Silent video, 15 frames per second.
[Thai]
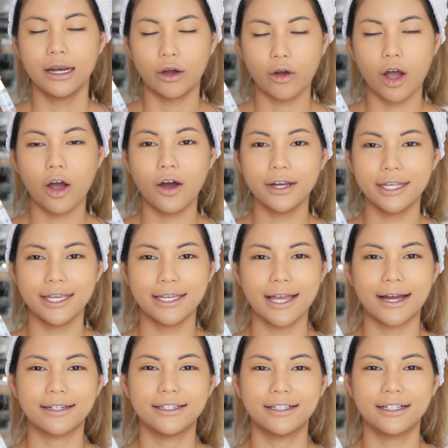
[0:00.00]
แล้วก็ข้อดีอีกอ
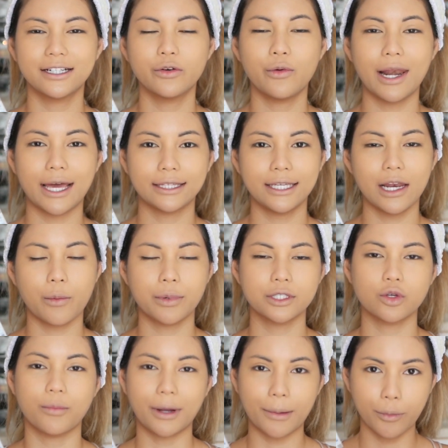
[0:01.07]
ย่างหนึ่งก็คือเวลาที่เราผ
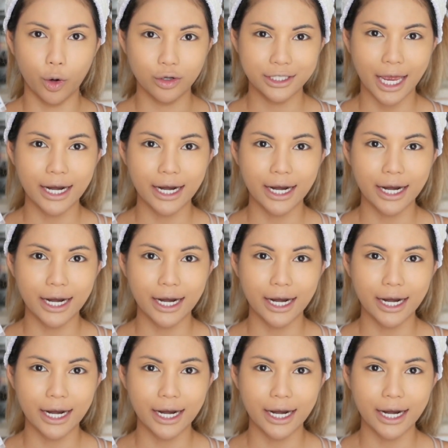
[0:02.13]
สมกับโล